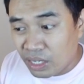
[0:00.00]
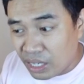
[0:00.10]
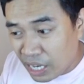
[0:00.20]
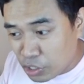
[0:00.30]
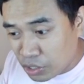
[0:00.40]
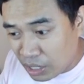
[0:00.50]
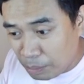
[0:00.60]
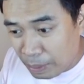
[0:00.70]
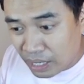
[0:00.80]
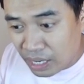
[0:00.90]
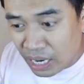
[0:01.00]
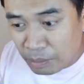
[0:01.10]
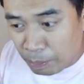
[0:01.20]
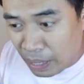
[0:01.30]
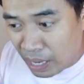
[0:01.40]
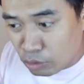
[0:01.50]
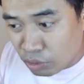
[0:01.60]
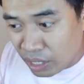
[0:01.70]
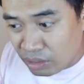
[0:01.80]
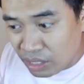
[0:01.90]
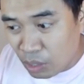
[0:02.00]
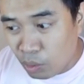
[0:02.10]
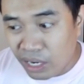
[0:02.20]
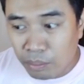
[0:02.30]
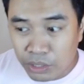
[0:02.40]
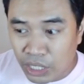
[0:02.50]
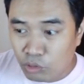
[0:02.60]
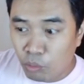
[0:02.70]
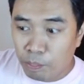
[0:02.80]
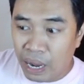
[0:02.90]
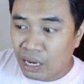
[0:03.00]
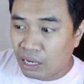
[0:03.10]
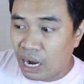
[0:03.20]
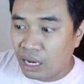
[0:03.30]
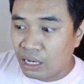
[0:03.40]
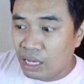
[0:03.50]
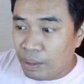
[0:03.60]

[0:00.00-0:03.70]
nag-H3 para kahit papaano ready na, walang masyadong back rank.